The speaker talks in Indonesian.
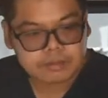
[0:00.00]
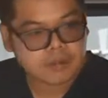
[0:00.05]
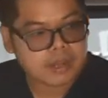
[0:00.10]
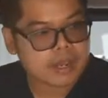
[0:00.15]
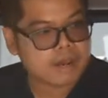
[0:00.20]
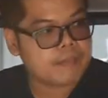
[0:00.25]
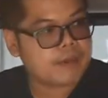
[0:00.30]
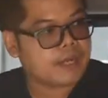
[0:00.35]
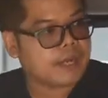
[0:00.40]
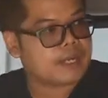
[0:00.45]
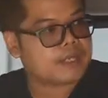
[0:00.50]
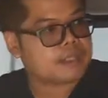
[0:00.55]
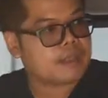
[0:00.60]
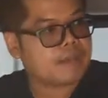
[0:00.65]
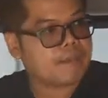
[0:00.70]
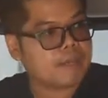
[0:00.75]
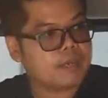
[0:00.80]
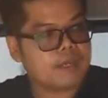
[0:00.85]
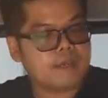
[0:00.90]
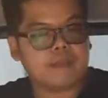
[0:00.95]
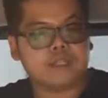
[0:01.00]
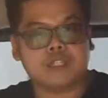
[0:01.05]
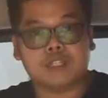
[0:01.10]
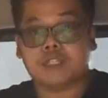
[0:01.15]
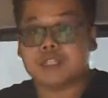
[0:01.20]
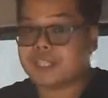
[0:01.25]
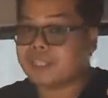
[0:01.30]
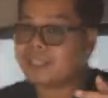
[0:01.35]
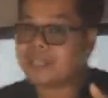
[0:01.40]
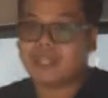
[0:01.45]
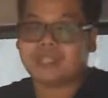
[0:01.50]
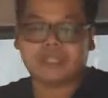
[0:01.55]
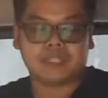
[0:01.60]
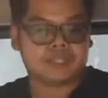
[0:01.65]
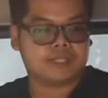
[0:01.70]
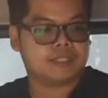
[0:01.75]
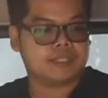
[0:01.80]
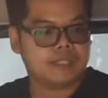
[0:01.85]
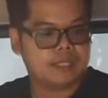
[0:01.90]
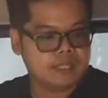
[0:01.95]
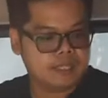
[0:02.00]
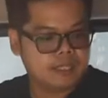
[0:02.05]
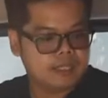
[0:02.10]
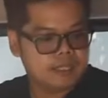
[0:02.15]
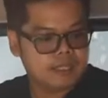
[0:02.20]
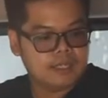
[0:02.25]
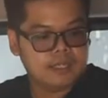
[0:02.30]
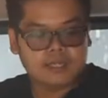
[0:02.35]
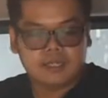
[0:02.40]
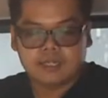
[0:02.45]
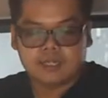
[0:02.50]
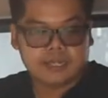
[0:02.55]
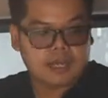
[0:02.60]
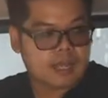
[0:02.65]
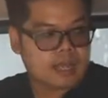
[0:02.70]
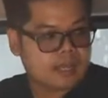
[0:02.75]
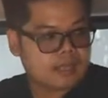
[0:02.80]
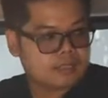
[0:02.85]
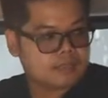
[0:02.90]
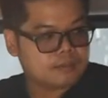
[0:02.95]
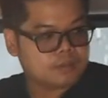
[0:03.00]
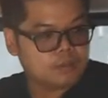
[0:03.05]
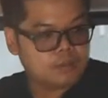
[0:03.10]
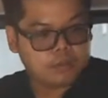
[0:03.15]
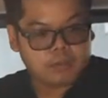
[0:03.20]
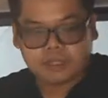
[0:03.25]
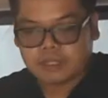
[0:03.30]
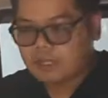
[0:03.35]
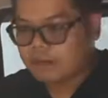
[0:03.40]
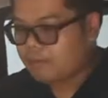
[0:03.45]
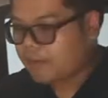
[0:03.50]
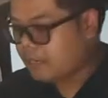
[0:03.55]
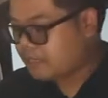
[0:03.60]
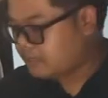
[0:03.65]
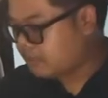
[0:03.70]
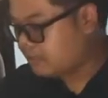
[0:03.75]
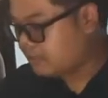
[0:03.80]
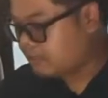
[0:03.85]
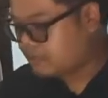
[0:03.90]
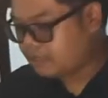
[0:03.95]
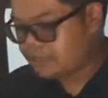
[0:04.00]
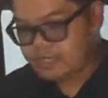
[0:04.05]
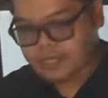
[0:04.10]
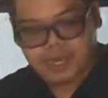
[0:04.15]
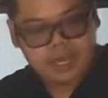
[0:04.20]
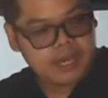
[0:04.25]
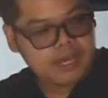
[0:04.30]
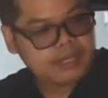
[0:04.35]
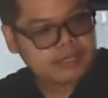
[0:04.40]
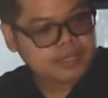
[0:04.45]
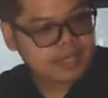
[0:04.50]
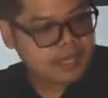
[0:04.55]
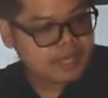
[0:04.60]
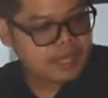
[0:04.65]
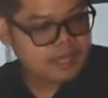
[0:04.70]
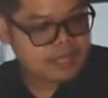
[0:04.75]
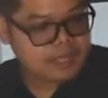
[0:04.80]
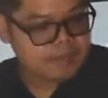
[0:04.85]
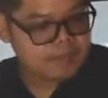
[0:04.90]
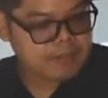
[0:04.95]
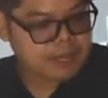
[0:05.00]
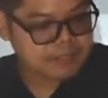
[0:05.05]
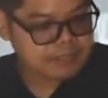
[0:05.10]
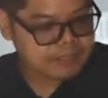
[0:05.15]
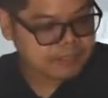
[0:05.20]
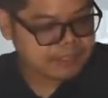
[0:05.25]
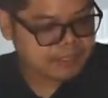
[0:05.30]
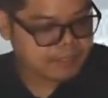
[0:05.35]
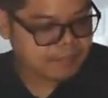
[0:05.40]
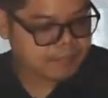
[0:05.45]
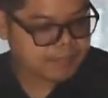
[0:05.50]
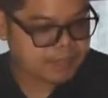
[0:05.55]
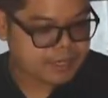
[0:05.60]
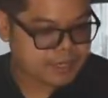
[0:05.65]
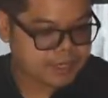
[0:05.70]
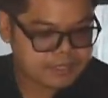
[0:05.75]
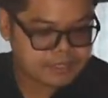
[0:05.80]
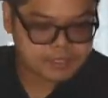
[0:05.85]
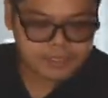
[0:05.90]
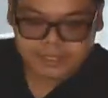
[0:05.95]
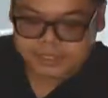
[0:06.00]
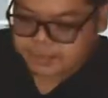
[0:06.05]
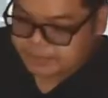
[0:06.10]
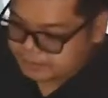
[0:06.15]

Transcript: kayak bagian sampingnya masih sintetis. Nah, sebelum kita bahas ke sininya, kita bahas ini nih, bagian sini.